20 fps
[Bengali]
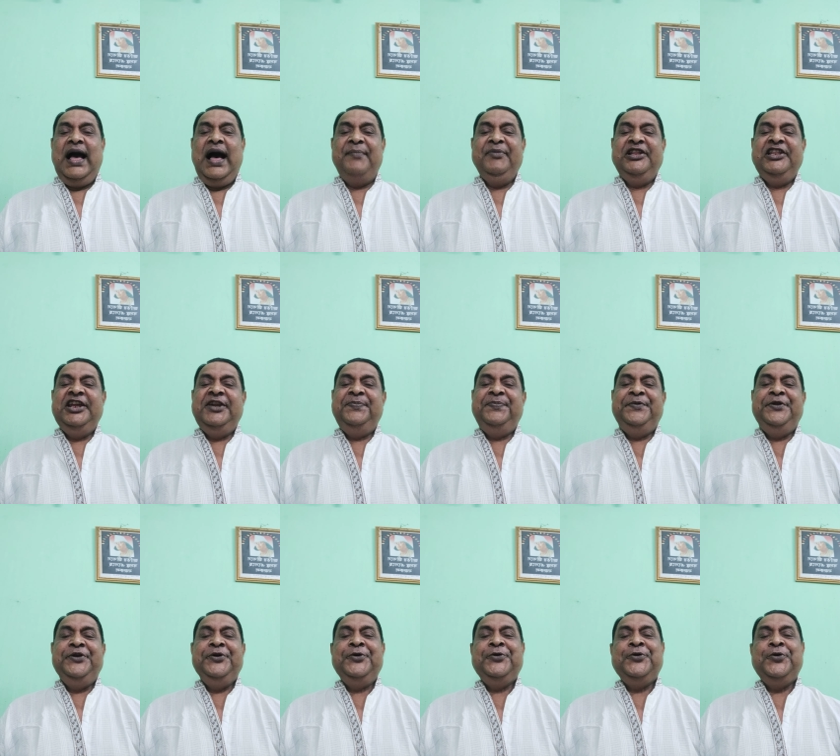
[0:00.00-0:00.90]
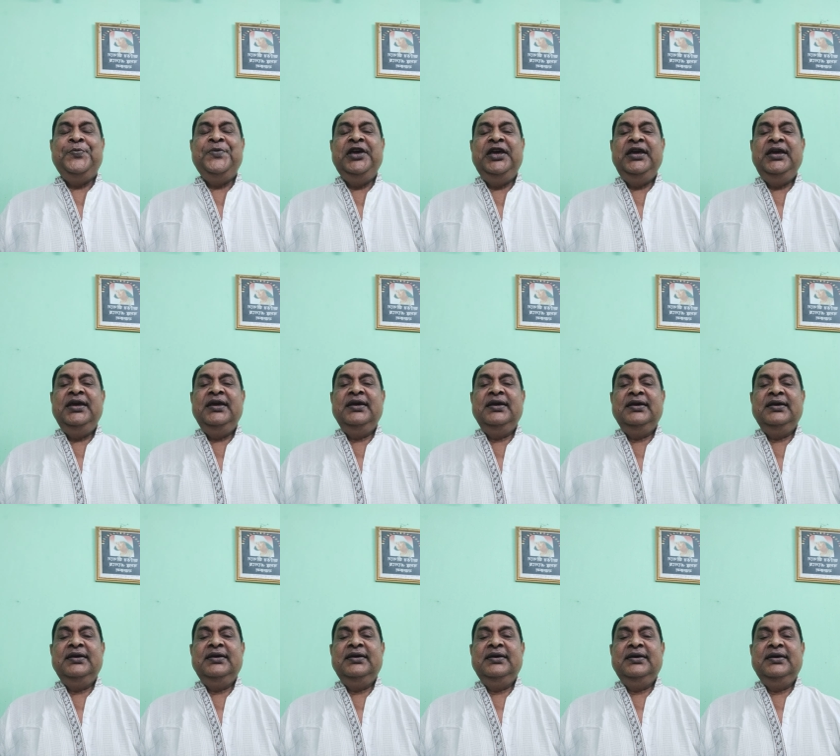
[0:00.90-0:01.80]
আমাদের প্রিয় কবি
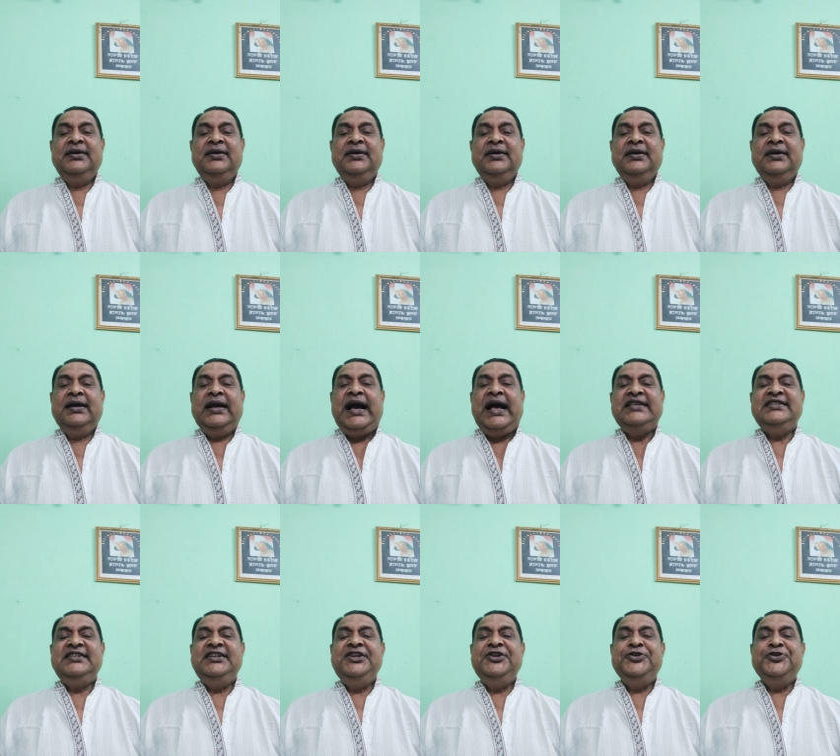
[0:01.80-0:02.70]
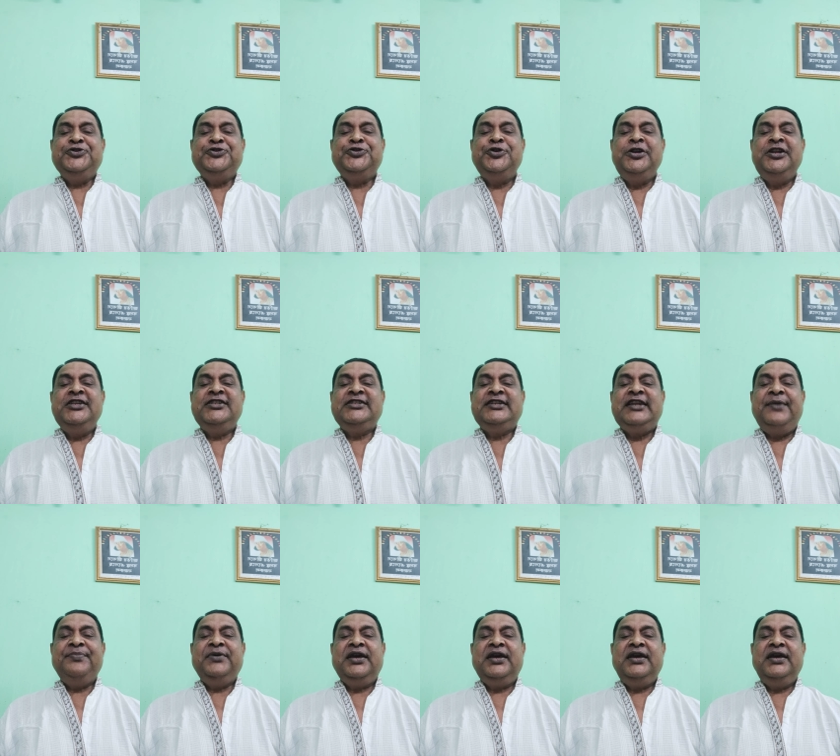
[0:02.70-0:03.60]
কাজী নজরুল
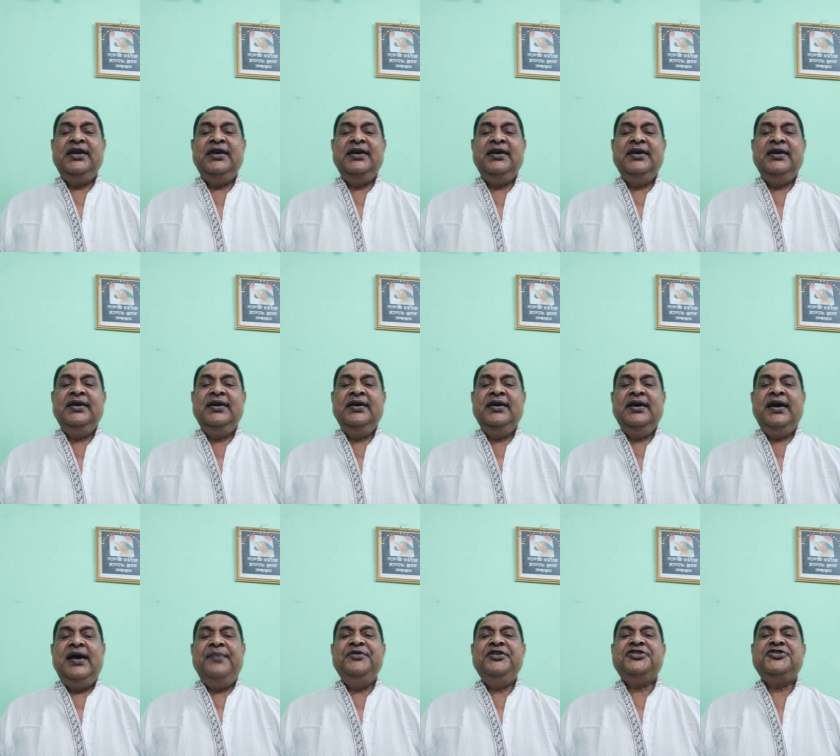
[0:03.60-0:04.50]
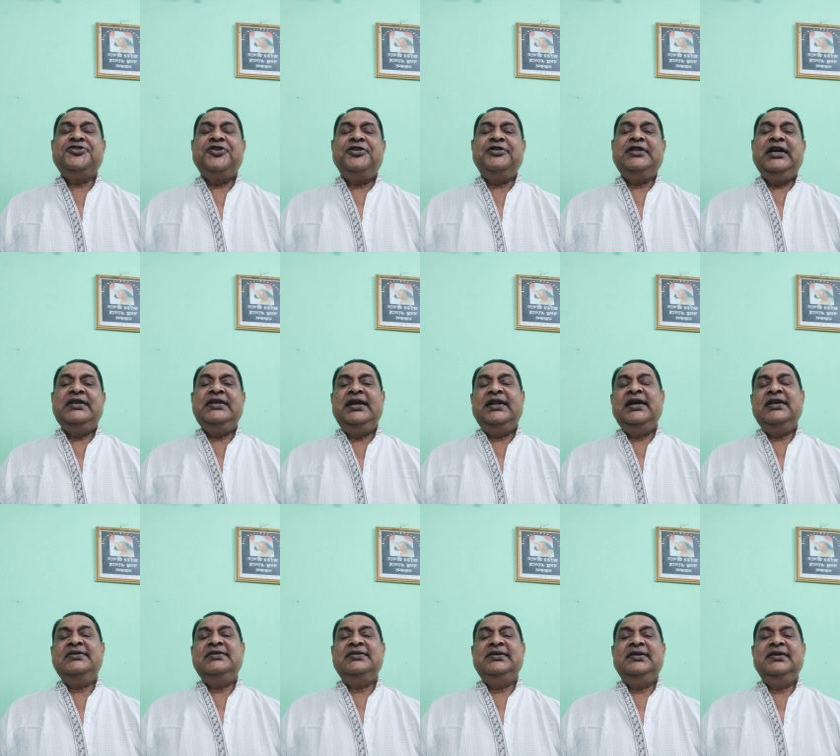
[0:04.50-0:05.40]
ইসলামকে আমি শ্রদ্ধা
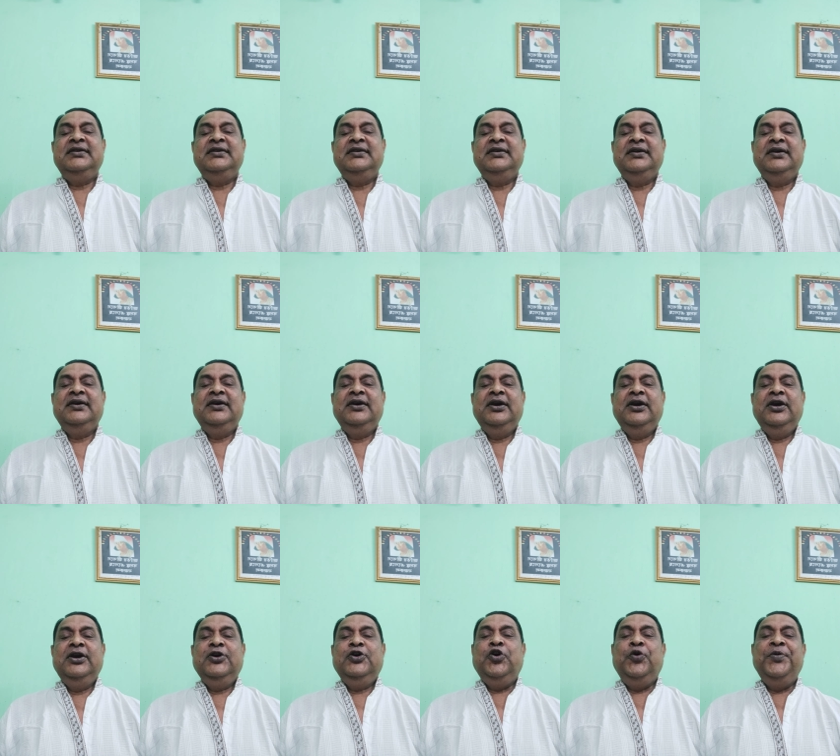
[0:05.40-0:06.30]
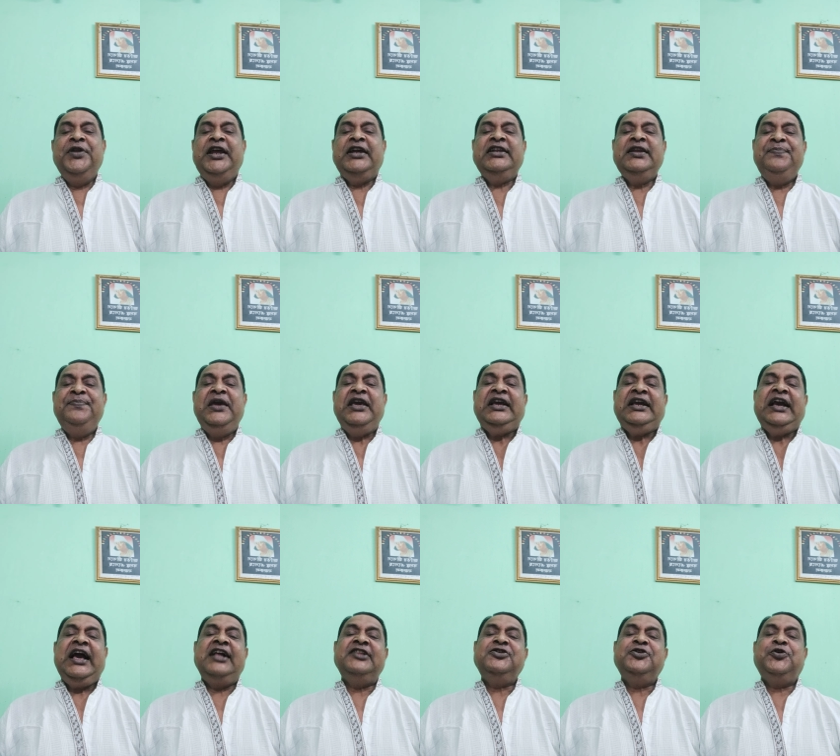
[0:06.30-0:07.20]
জানাচ্ছি কবির একটি
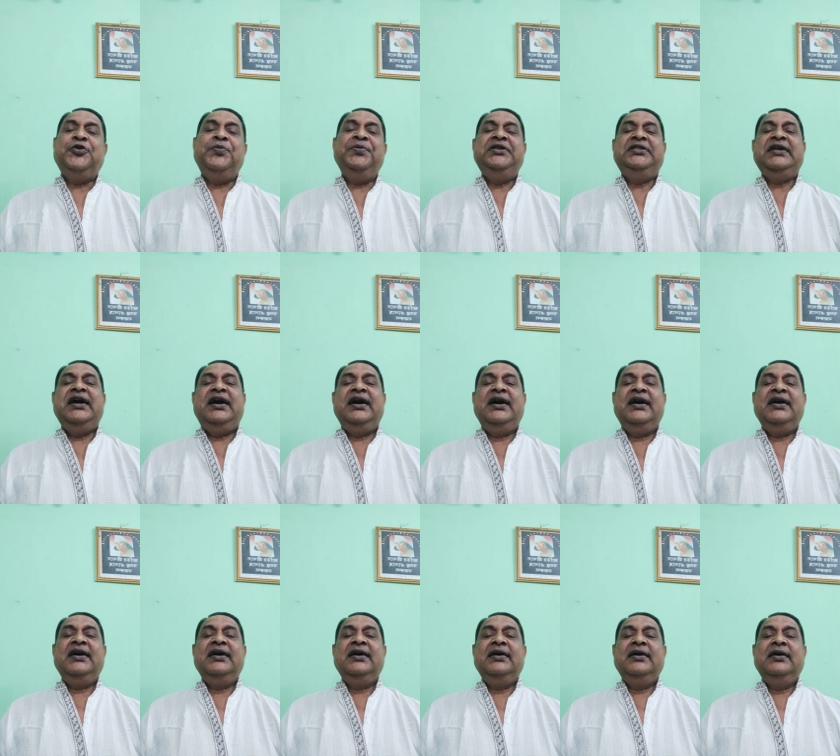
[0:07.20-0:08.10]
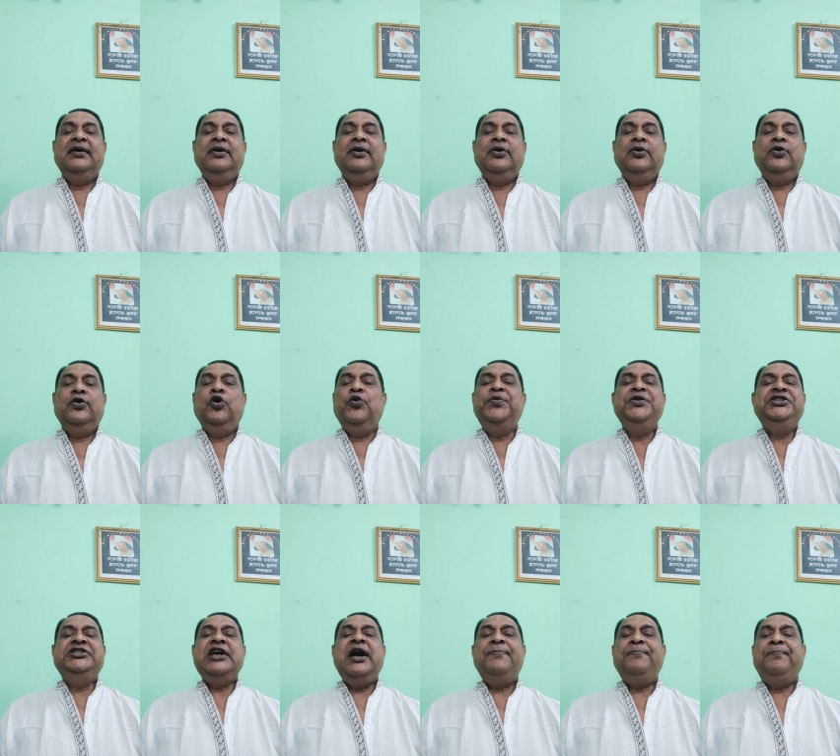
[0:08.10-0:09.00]
বিখ্যাত কবিতা
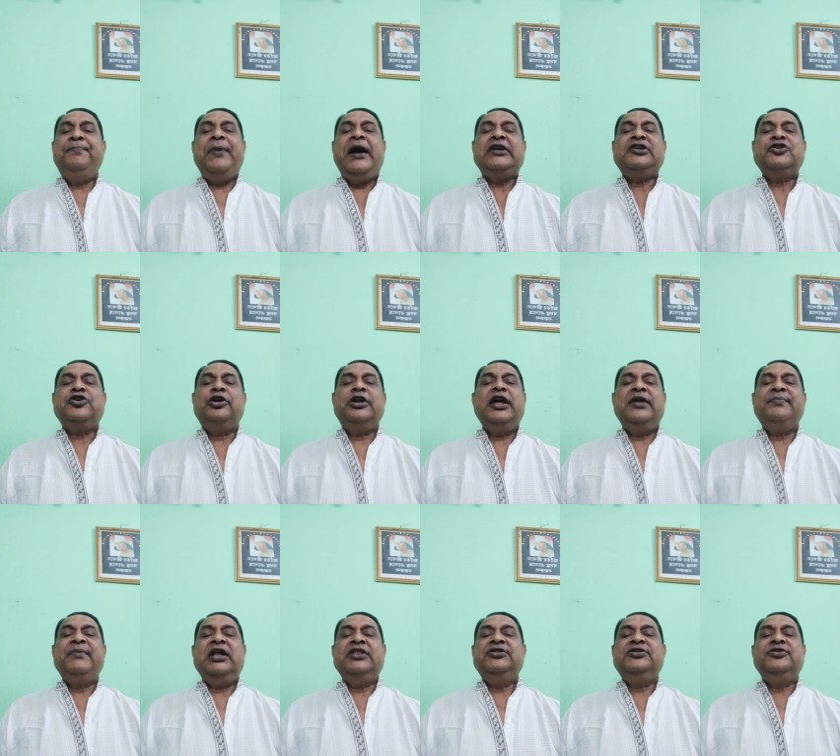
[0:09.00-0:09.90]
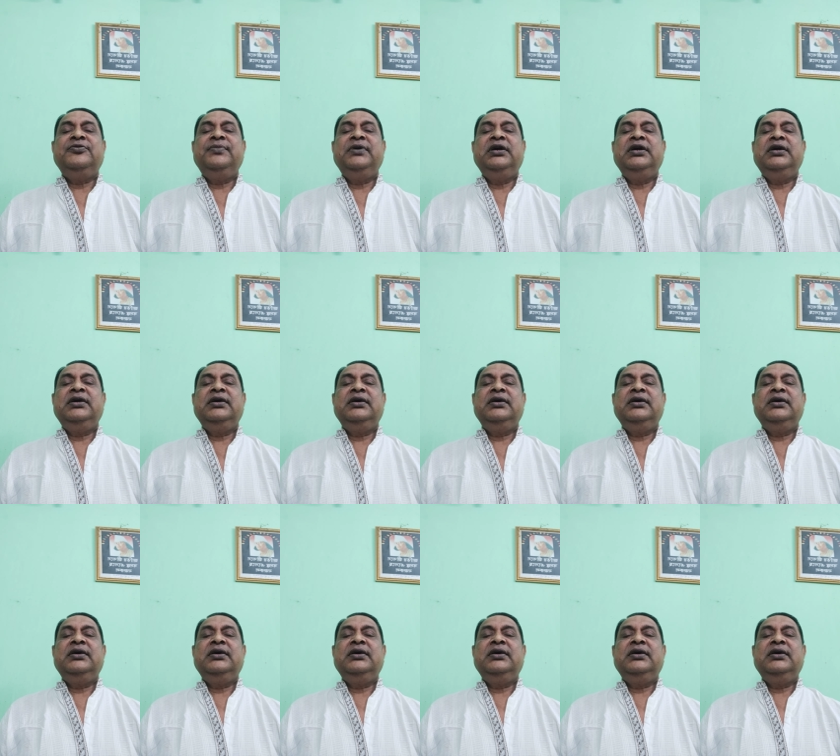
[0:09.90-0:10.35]
অভিশাপ পাঠ করার মাধ্যমে